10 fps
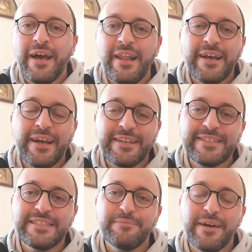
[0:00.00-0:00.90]
alla
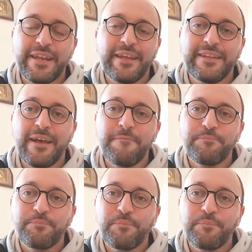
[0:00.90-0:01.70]
carissima Rita.